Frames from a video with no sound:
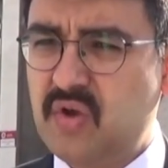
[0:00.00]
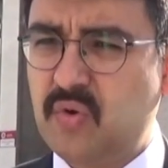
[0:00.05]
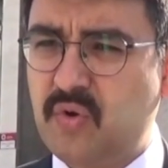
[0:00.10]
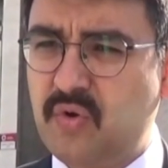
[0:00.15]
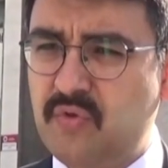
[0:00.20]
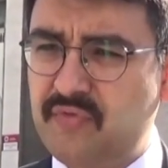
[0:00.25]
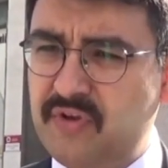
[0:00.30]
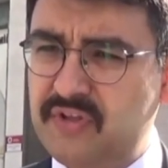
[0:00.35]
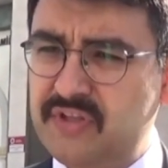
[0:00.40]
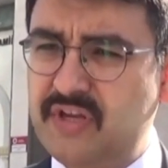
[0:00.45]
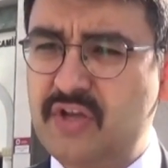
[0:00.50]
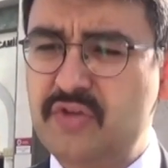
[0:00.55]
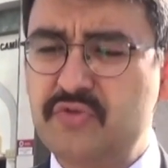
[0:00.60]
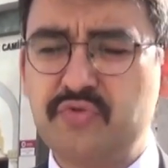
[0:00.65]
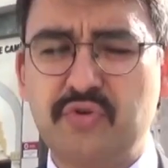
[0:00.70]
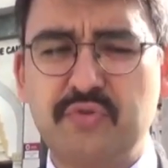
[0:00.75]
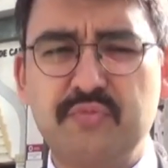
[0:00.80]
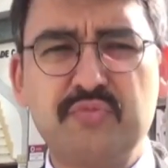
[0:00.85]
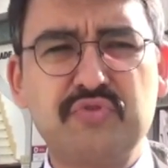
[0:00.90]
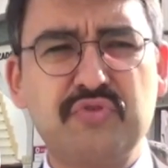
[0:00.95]

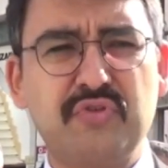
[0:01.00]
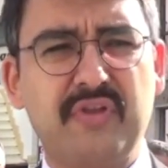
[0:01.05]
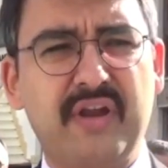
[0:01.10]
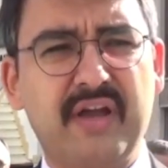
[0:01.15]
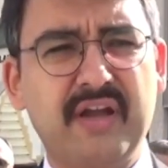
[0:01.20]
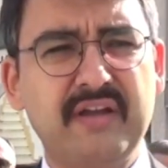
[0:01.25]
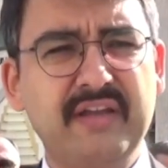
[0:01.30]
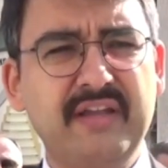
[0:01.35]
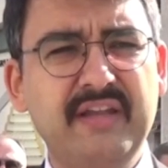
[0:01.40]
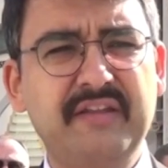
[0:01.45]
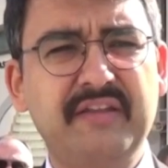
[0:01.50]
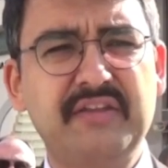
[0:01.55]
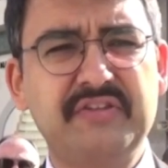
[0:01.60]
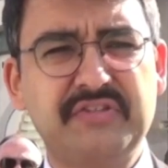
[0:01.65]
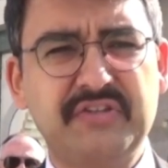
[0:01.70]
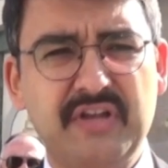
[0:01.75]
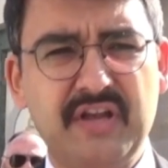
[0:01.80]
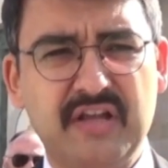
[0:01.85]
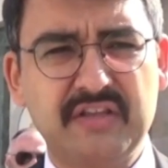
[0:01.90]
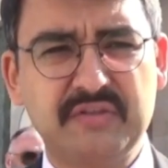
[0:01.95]
konfederasyonumuz olarak, il
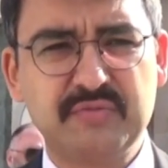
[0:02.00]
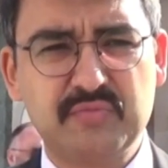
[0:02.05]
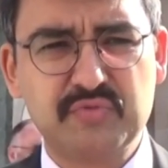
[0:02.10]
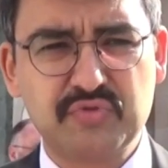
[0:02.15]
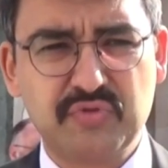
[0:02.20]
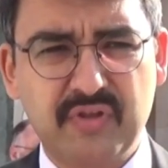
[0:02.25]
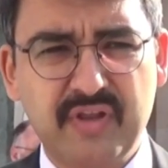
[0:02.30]
teşkilatımız